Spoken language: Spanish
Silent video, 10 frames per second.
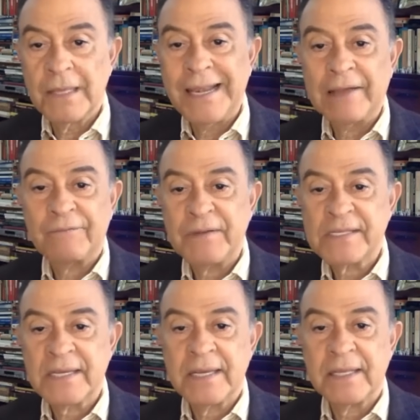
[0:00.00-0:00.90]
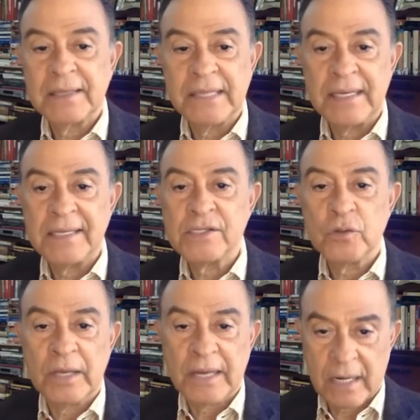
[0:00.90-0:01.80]
la fecha de
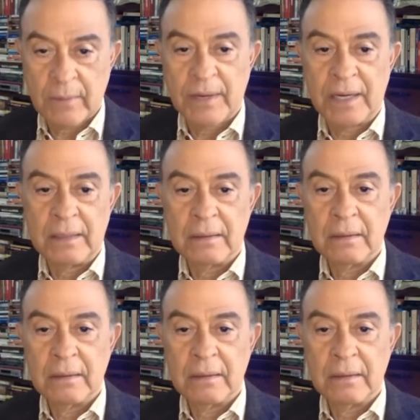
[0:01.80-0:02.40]
inicio de carnaval.